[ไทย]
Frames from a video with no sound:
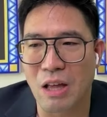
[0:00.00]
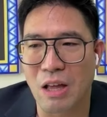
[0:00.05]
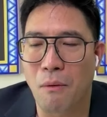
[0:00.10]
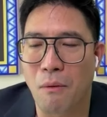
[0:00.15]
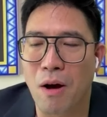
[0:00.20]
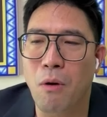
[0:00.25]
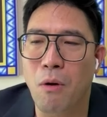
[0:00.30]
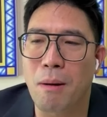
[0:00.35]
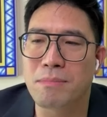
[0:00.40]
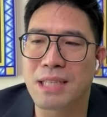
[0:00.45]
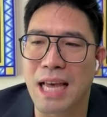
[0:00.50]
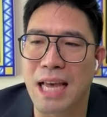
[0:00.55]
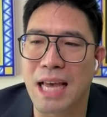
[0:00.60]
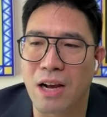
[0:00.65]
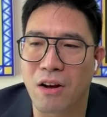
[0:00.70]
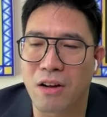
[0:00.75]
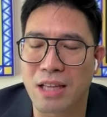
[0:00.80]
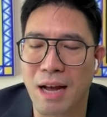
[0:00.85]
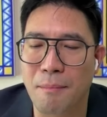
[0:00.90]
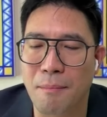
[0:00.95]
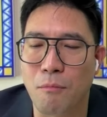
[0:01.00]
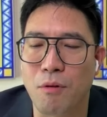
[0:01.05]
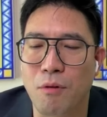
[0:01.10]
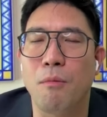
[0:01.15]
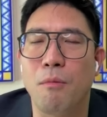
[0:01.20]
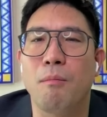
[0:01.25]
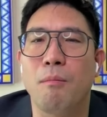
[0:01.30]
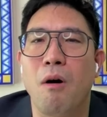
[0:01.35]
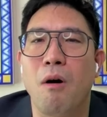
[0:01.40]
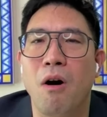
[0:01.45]
แต่ว่าความเสี่ยงก็ถ้า
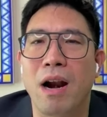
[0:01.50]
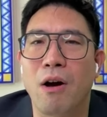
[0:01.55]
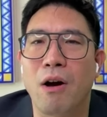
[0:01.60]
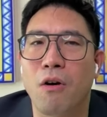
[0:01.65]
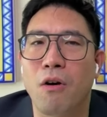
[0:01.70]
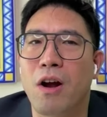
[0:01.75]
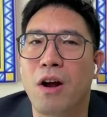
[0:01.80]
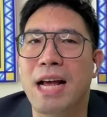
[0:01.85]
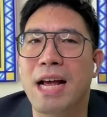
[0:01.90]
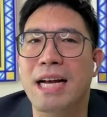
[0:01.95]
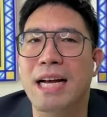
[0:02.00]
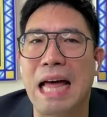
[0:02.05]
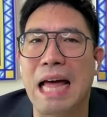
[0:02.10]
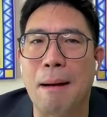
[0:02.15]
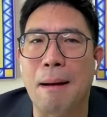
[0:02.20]
ในมุมมองเราก็ค่อนข้าง